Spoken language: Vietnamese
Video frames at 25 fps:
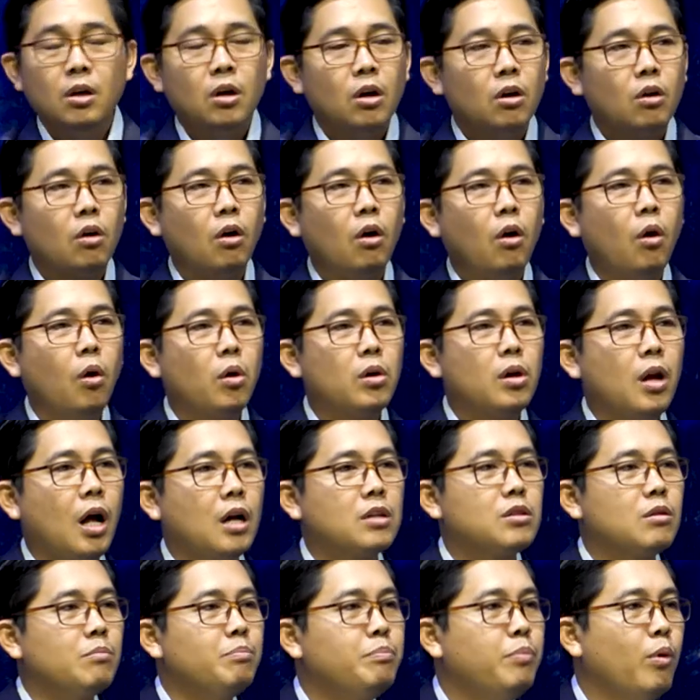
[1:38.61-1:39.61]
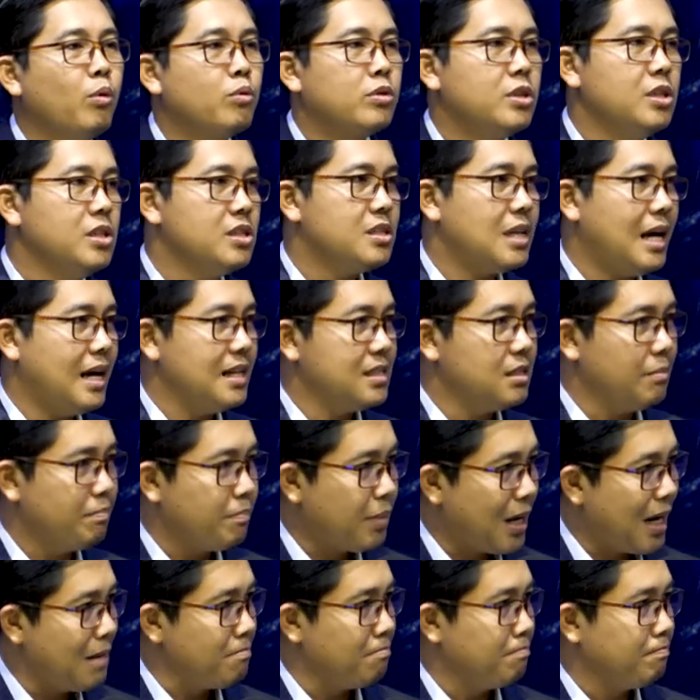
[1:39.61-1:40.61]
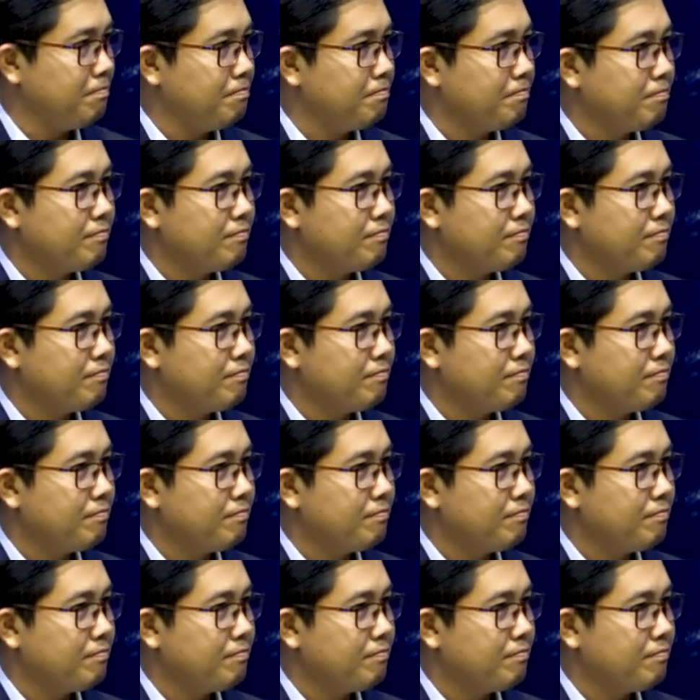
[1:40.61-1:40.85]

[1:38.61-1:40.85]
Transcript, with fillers: rồi hốt đao chấm puk ti sai sập rầm,